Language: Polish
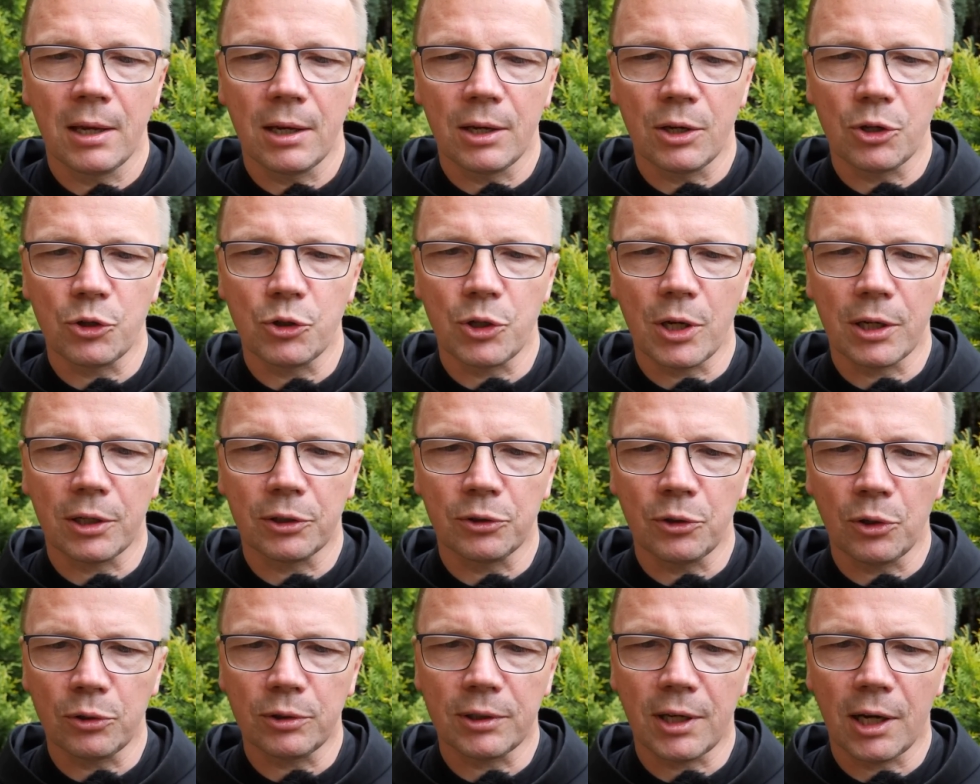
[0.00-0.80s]
że
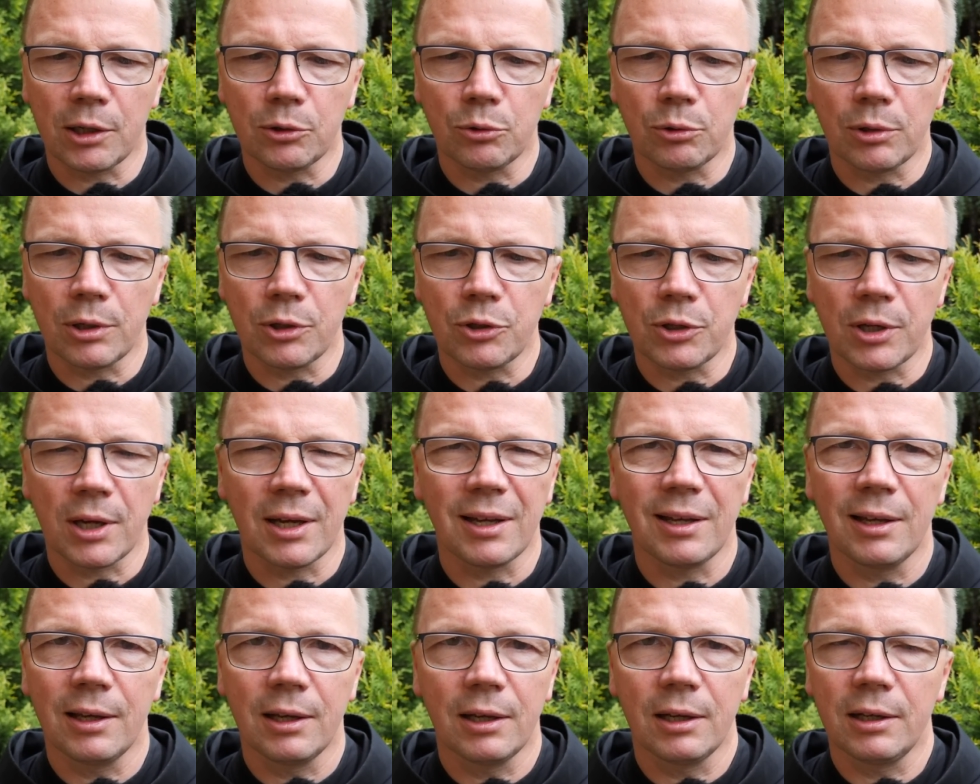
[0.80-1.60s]
knotka, który się
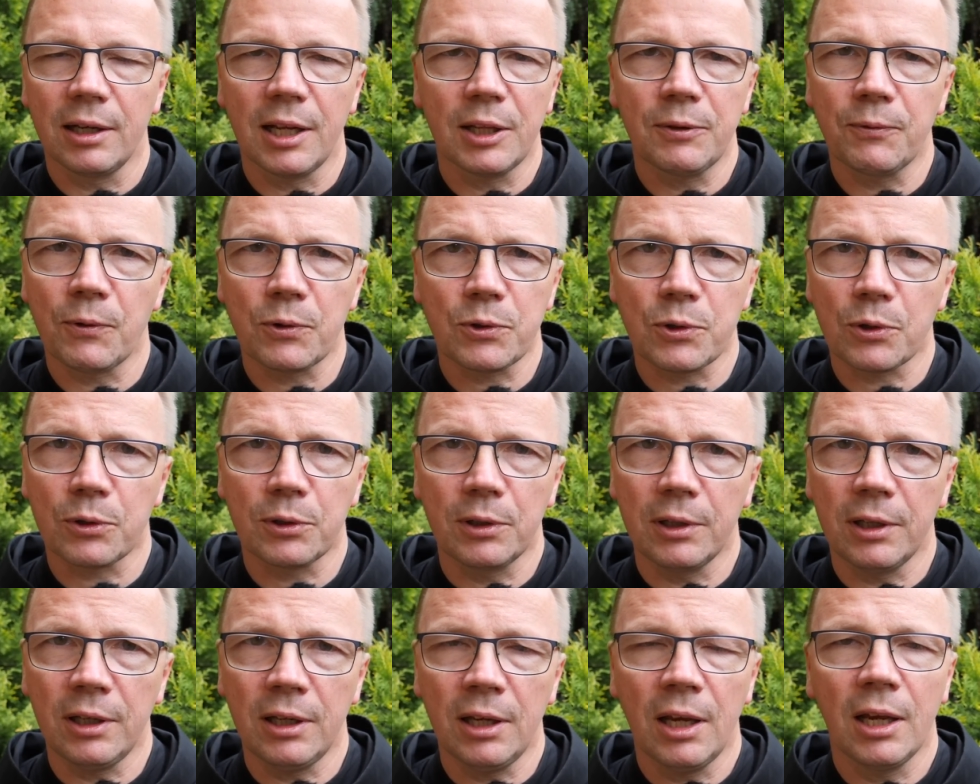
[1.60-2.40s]
ledwo co
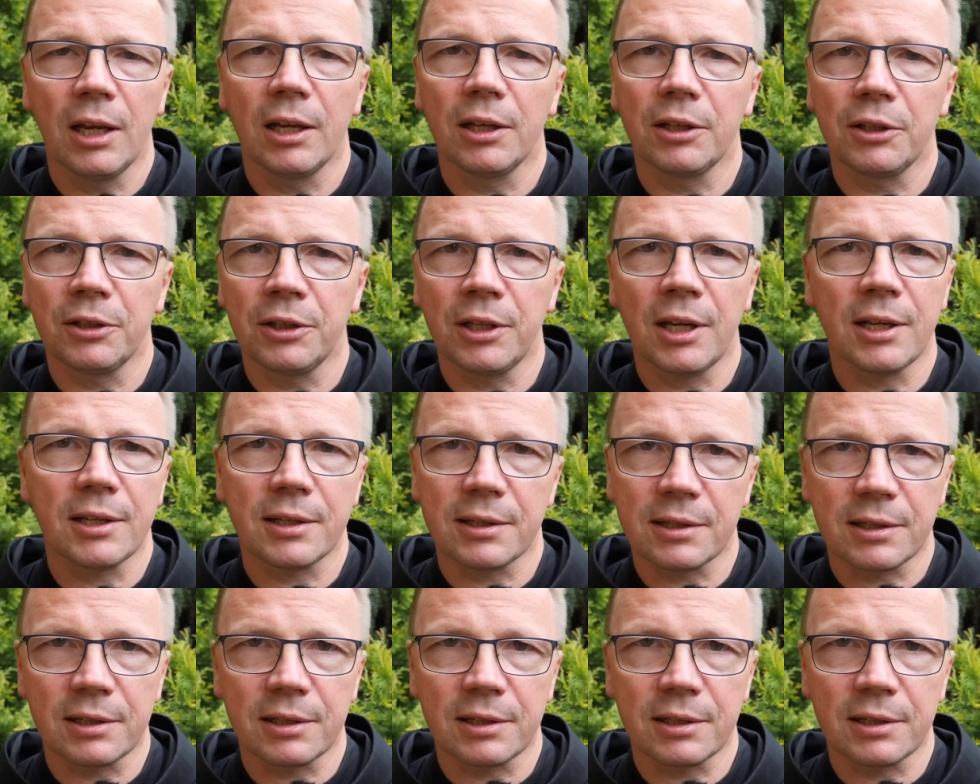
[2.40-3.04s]
tli, nie,